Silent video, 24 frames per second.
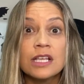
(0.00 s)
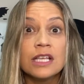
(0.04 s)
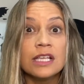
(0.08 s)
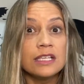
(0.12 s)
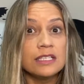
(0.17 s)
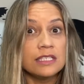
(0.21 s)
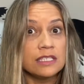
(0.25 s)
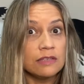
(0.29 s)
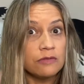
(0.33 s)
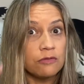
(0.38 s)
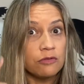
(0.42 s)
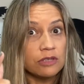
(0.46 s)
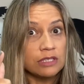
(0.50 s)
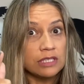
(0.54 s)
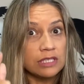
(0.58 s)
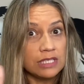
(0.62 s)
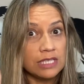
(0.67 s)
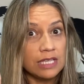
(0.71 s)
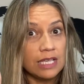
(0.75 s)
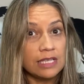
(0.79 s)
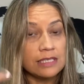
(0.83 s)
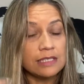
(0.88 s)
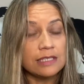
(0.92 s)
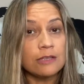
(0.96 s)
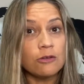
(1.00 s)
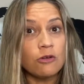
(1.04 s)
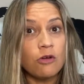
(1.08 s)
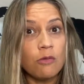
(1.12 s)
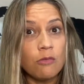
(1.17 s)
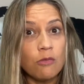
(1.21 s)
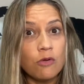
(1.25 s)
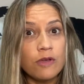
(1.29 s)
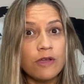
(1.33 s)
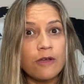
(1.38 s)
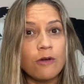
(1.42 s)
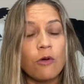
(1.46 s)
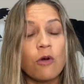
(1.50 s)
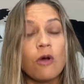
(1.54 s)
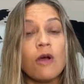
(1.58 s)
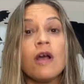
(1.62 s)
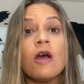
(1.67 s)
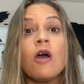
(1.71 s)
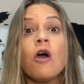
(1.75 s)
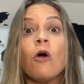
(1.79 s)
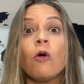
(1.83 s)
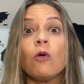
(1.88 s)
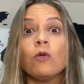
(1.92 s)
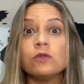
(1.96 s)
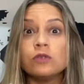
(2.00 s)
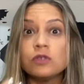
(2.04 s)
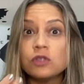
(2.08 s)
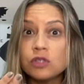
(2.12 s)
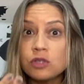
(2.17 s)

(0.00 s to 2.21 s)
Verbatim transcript: E se você, assim como eu, usa o